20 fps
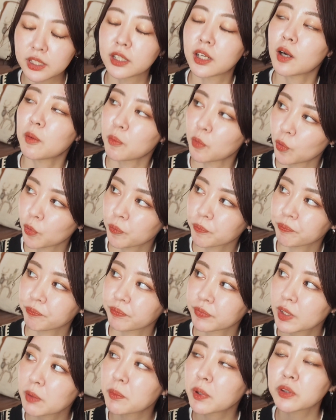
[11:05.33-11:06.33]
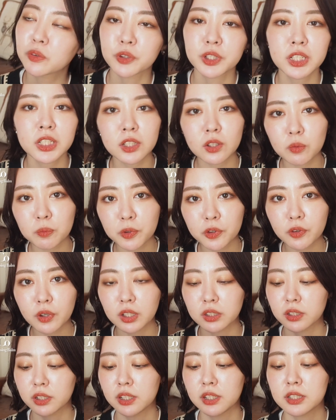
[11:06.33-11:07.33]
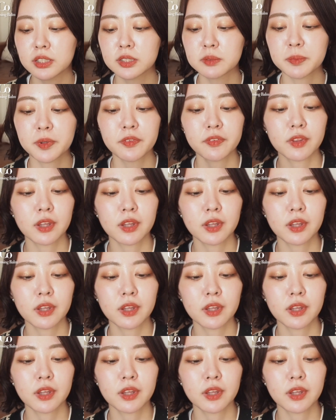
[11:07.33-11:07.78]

いかも。でもあと黄色も良かった気がします